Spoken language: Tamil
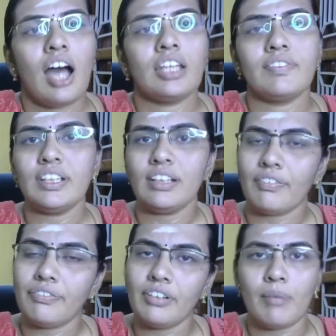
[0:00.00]
அது வந்து
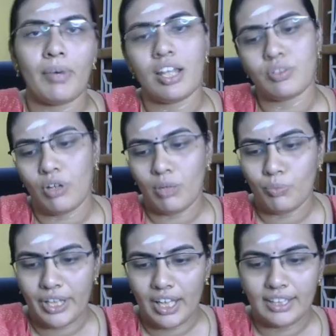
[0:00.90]
டஃப்னு நம்மளால் சொல்ல
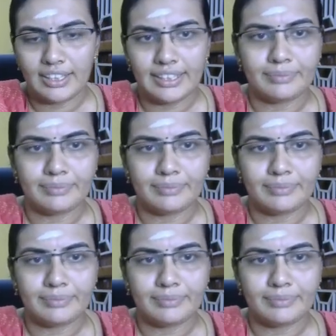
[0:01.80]
முடியாது